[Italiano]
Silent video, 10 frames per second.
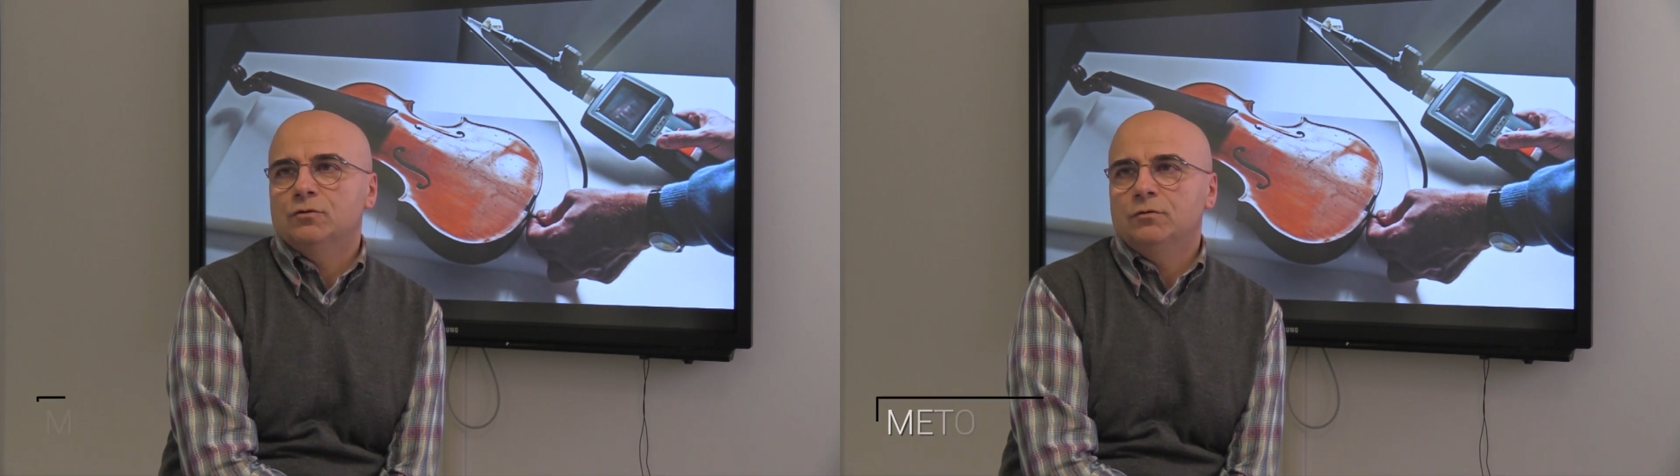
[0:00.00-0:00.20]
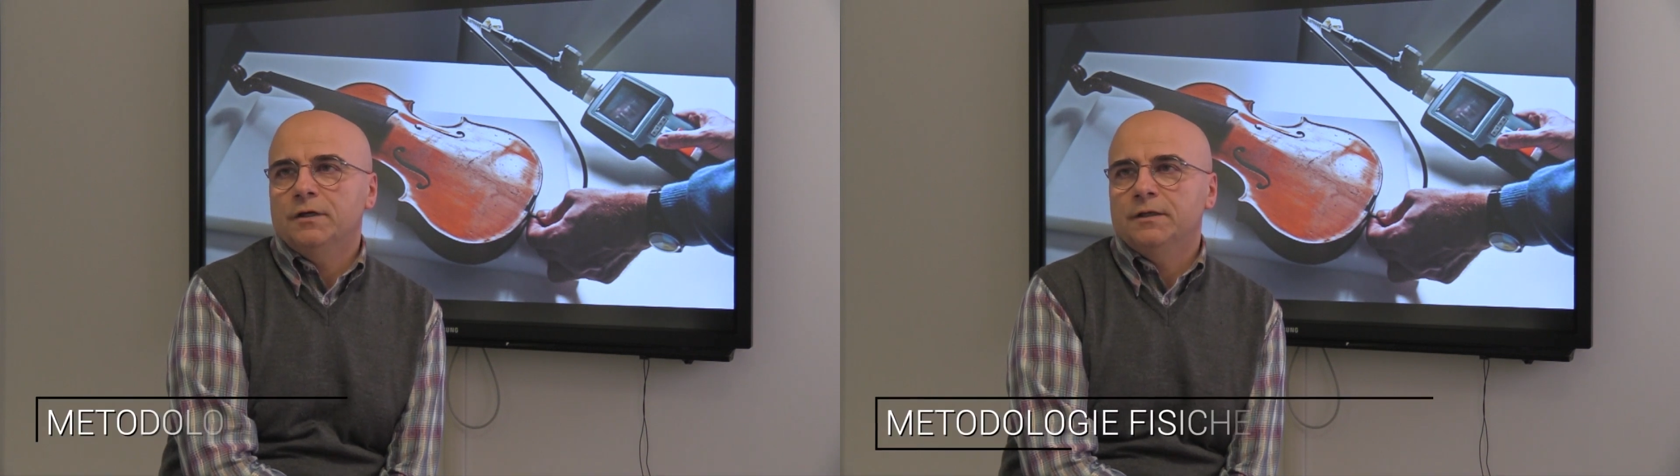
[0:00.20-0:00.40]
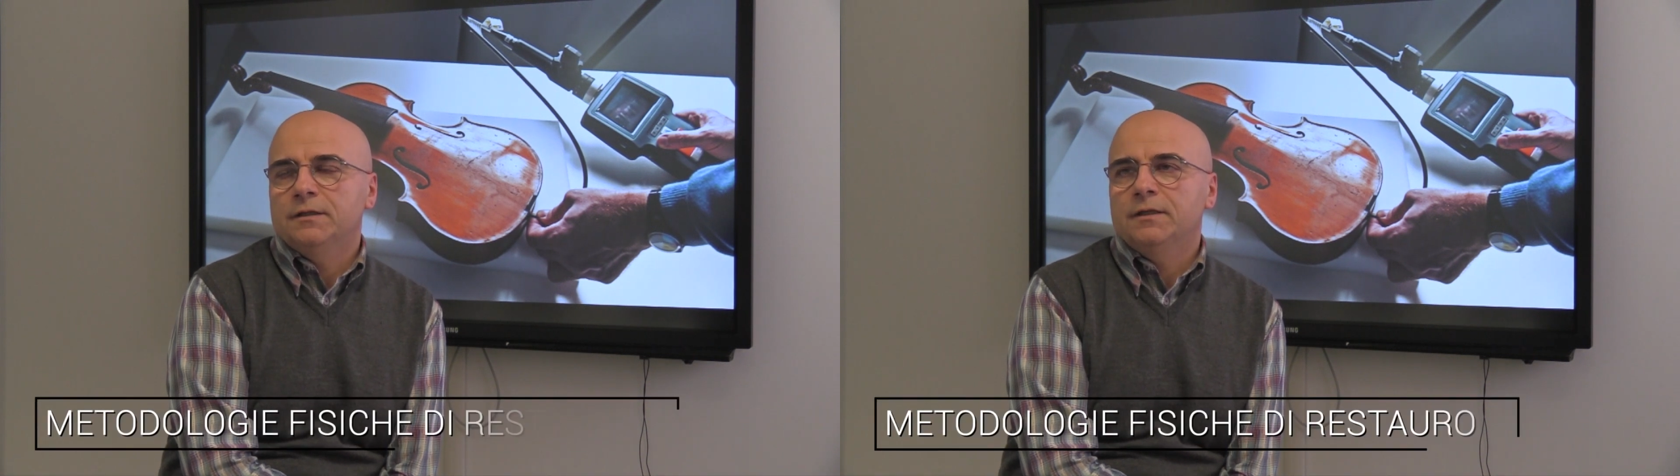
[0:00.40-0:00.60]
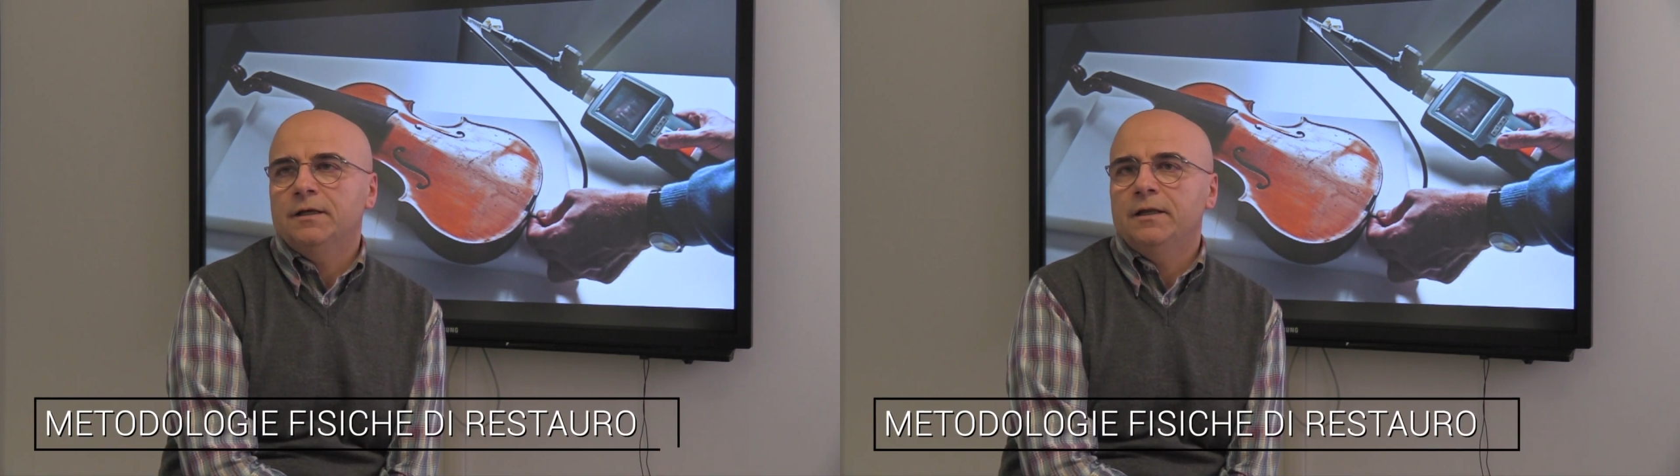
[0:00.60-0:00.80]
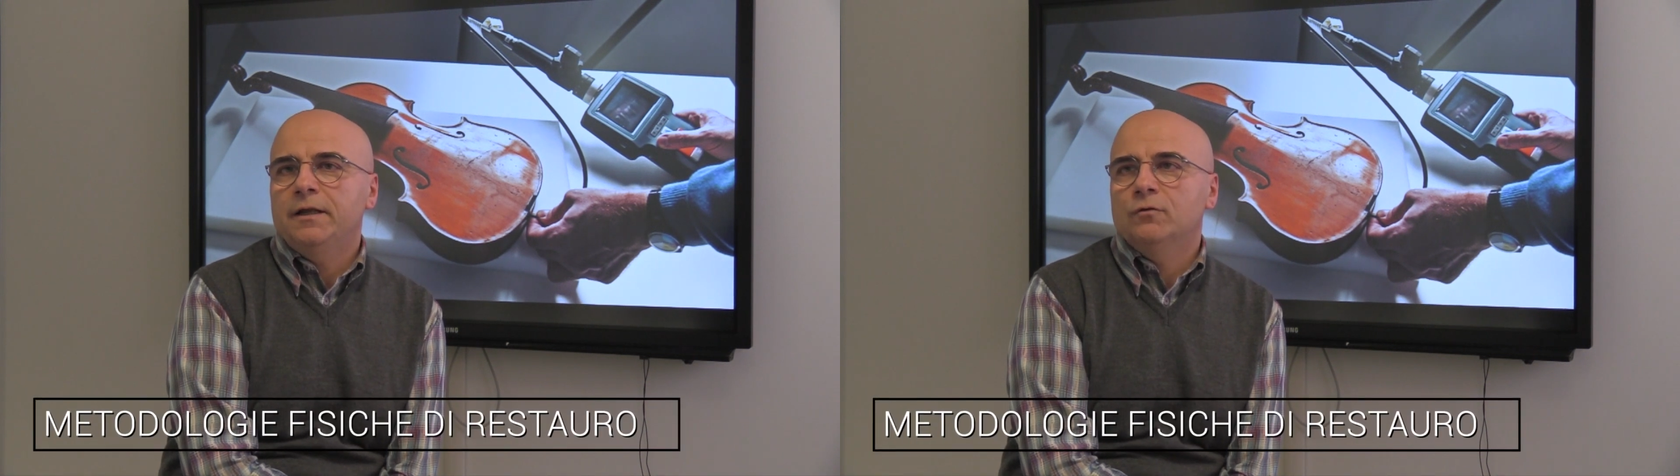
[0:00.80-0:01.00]

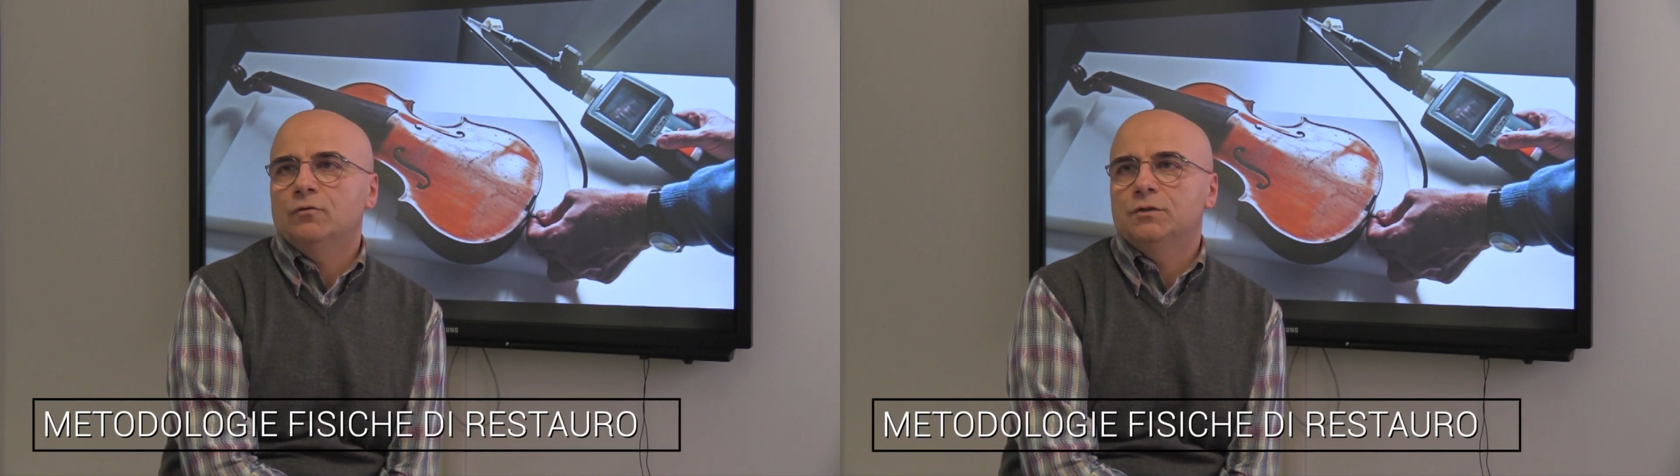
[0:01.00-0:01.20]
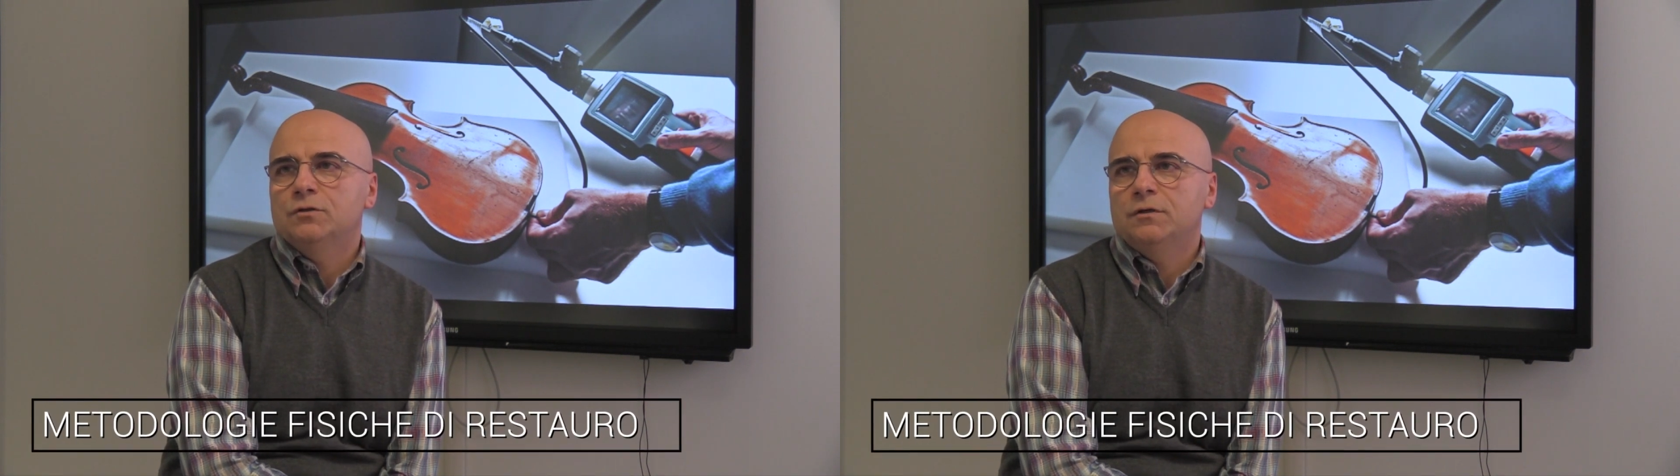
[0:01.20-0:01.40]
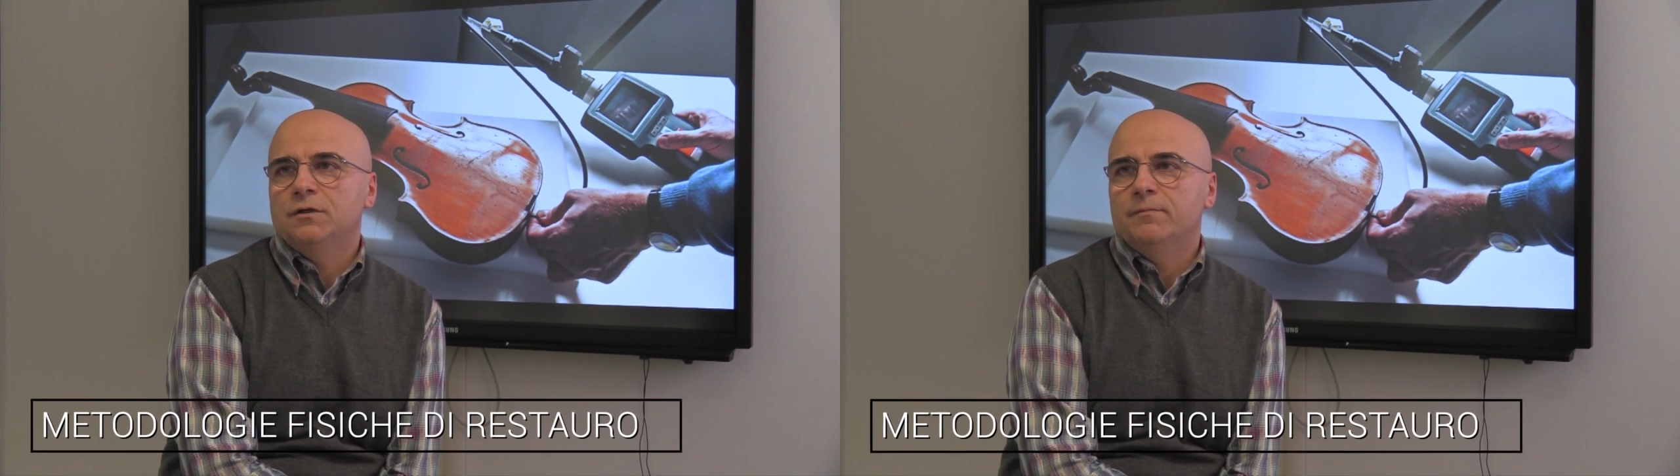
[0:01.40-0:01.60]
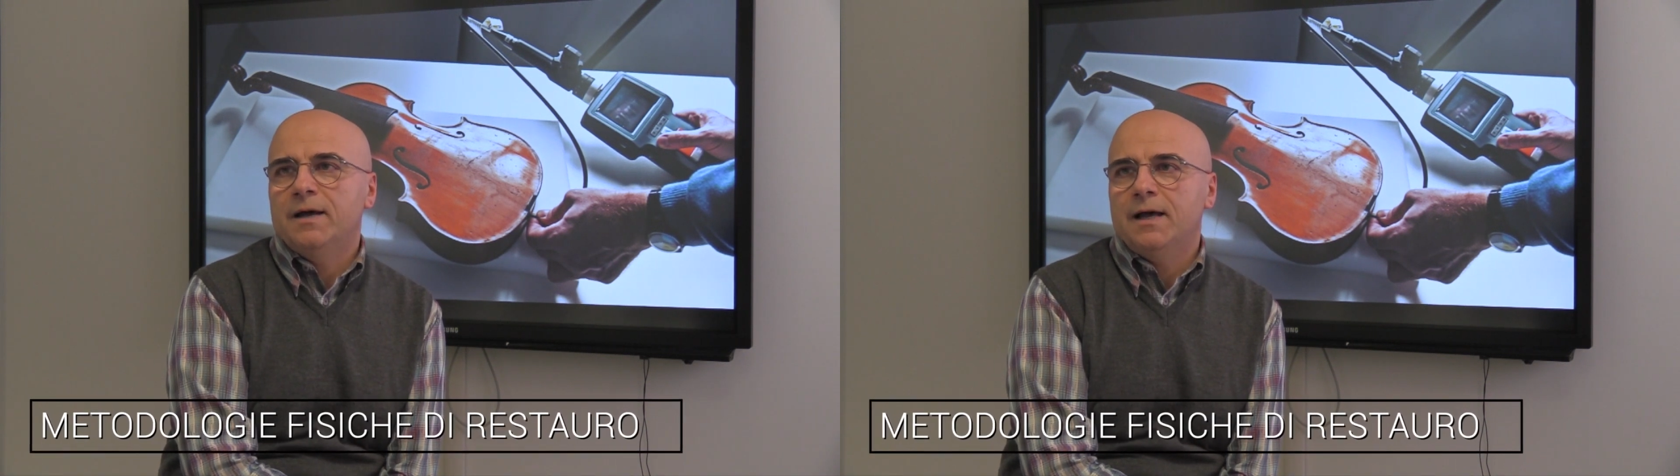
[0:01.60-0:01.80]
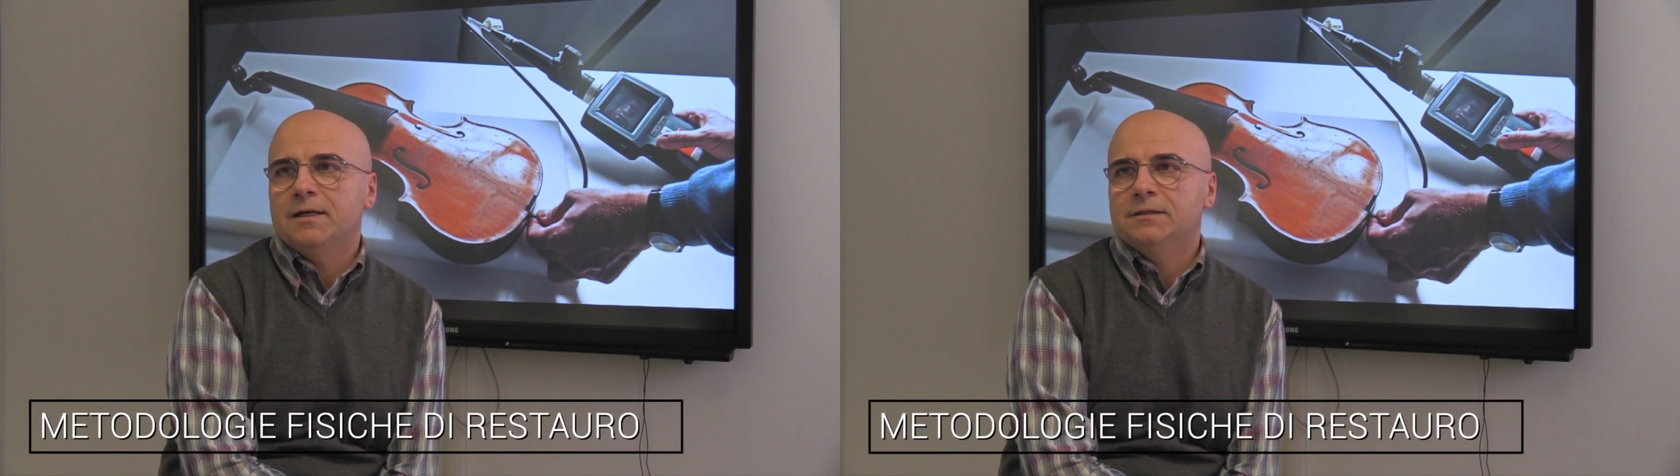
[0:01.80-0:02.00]
studente le nozioni di
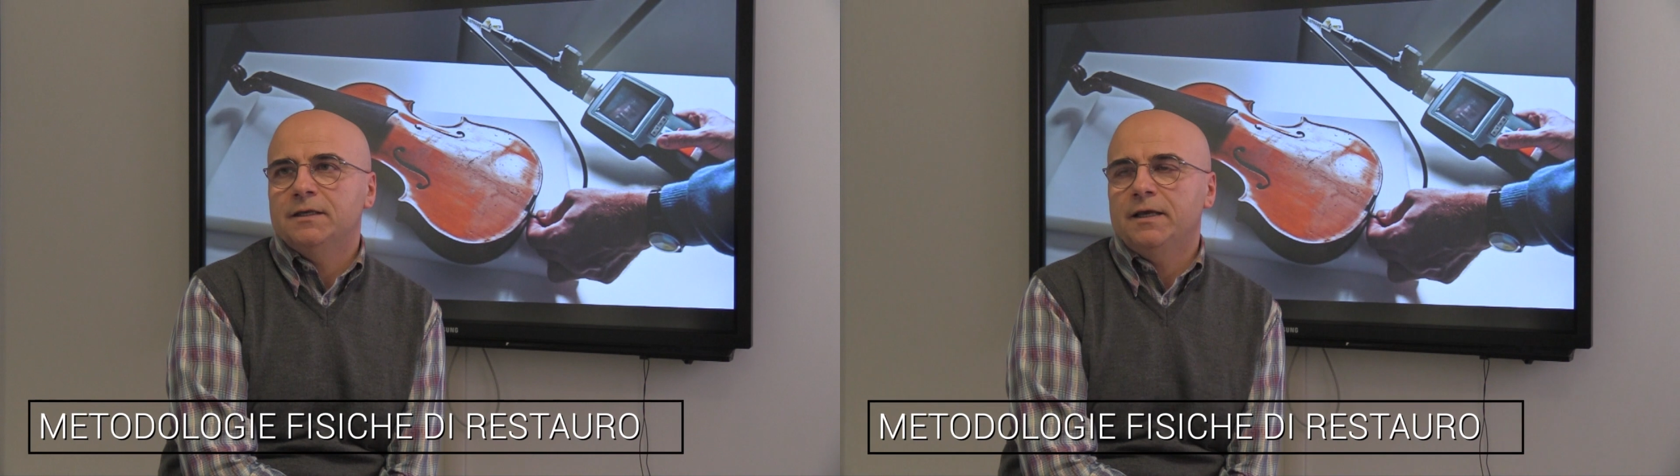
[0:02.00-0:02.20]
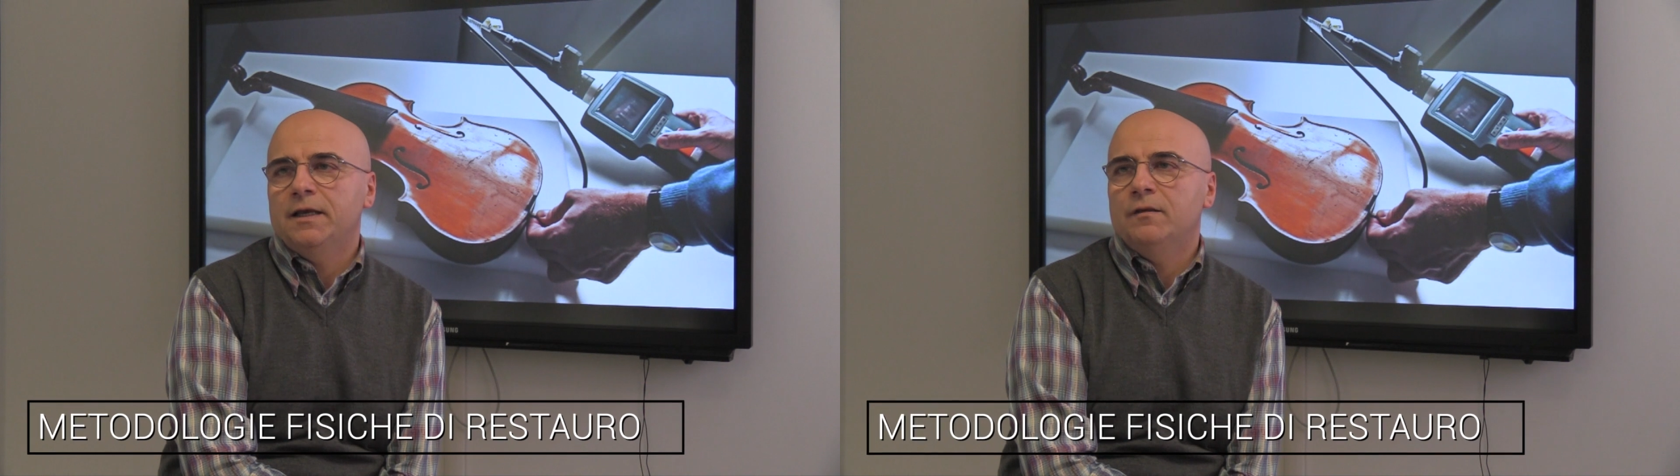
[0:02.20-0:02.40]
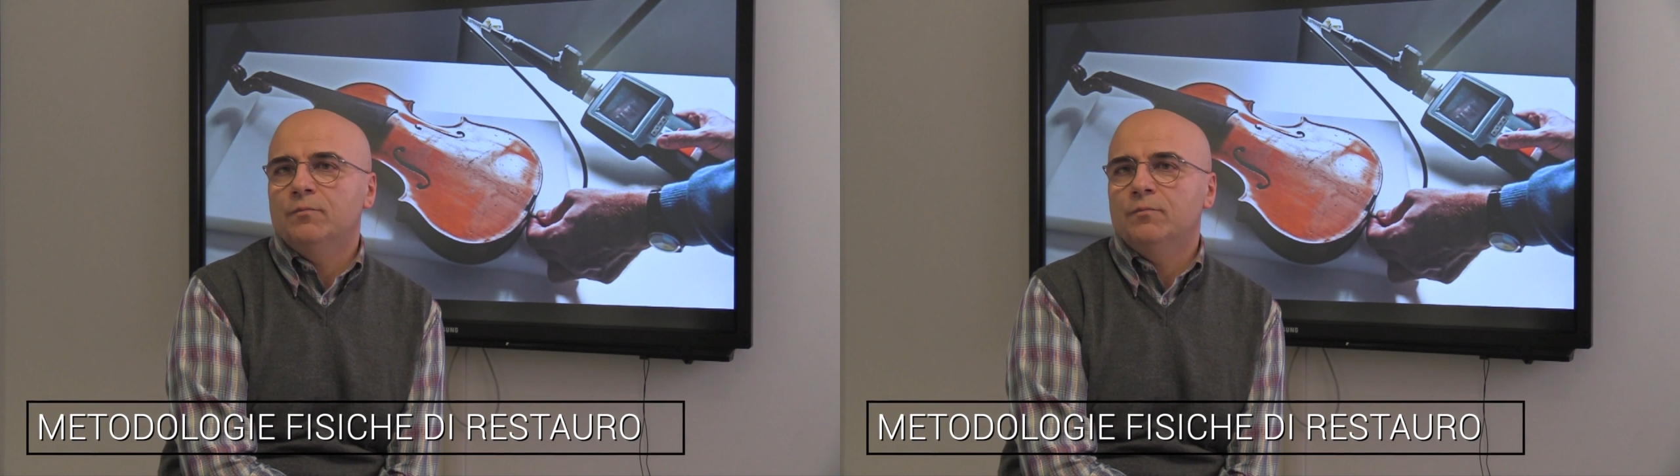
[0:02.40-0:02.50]
base e